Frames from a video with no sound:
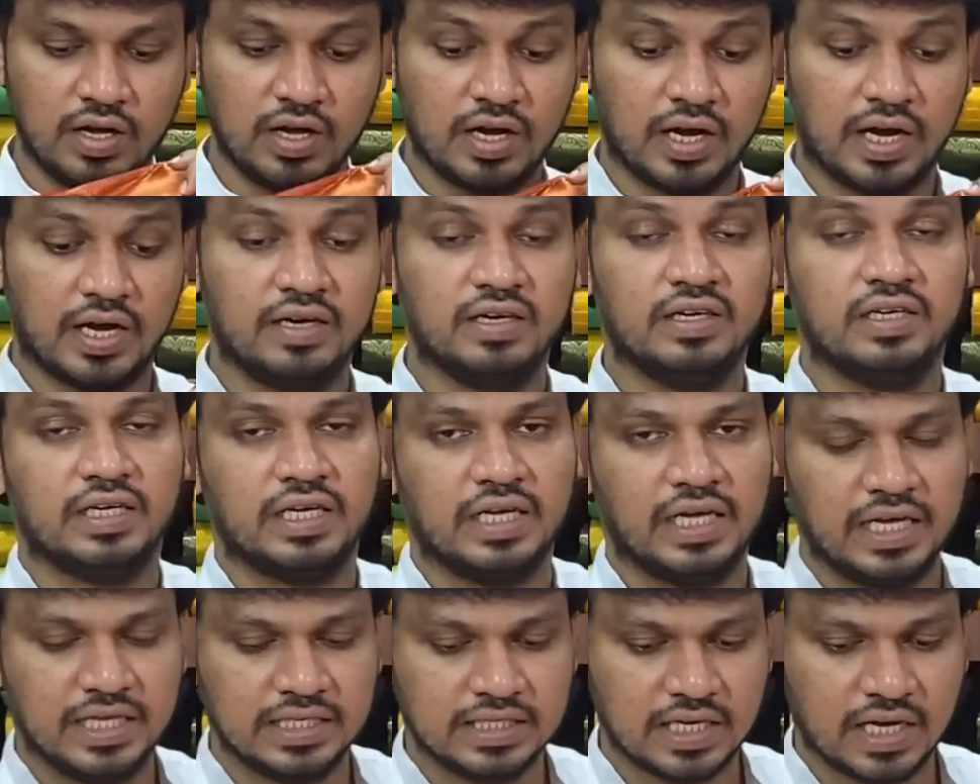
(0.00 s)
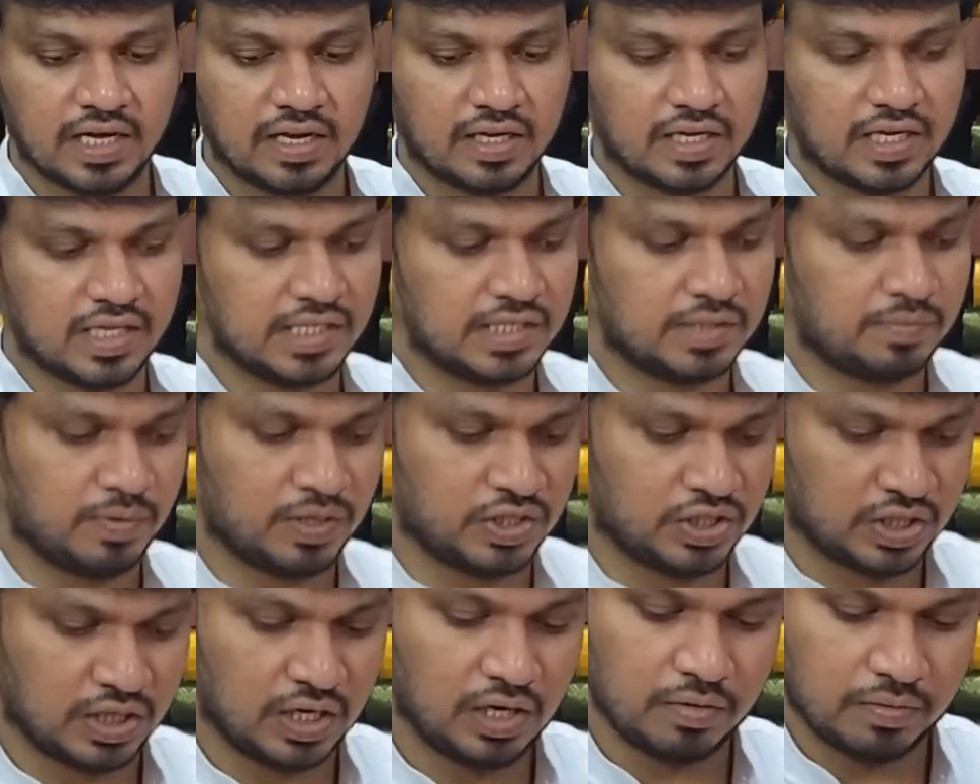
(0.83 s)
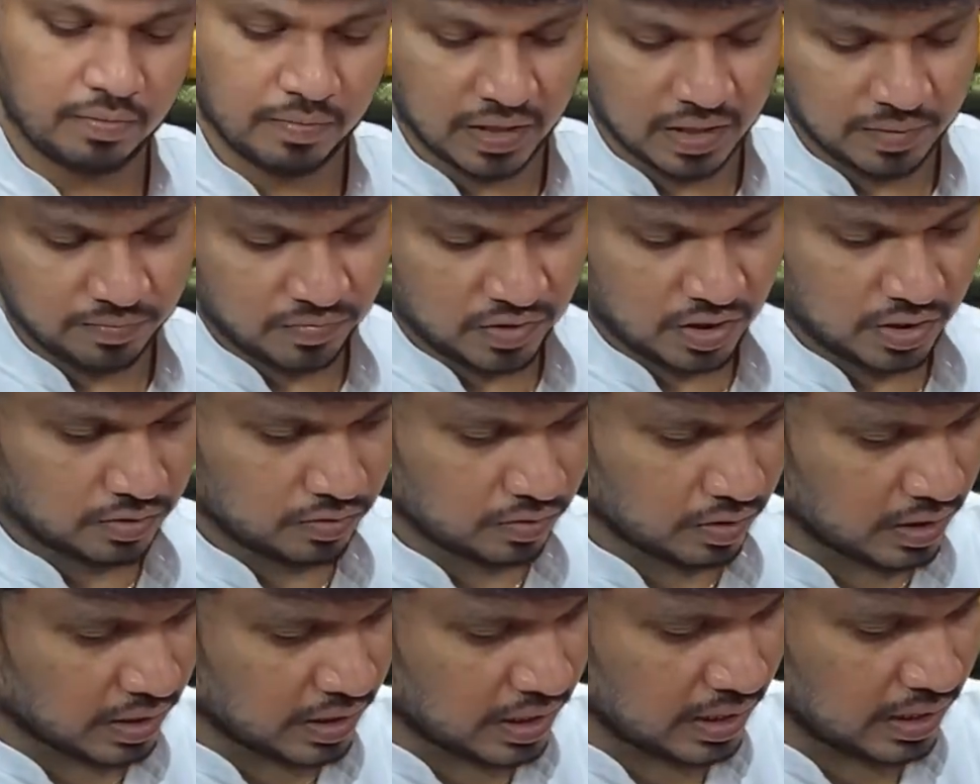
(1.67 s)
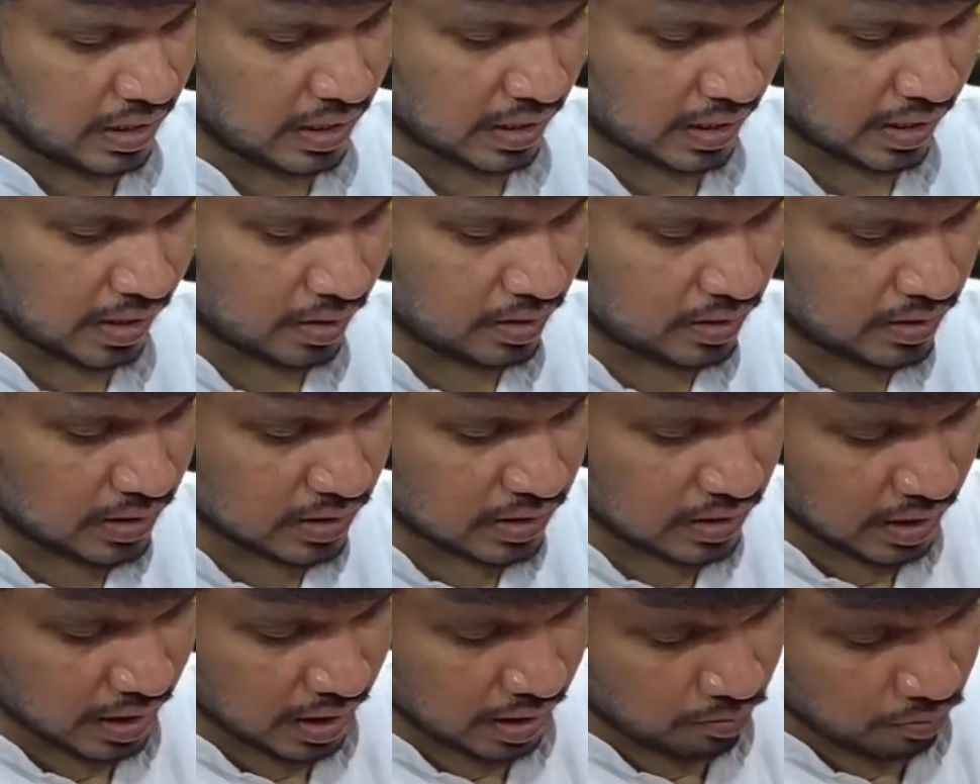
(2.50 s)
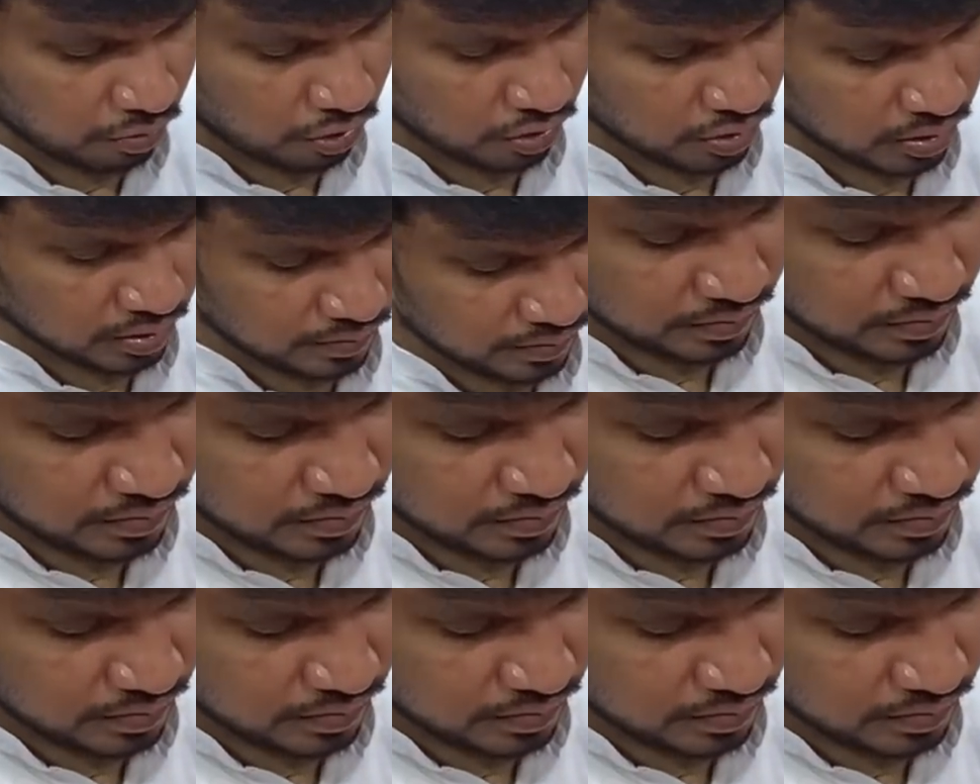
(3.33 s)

అండ్ ఈ శారీకి స్పెషల్ మనం తీసుకున్న కింద కంచి స్టైల్ బోర్డర్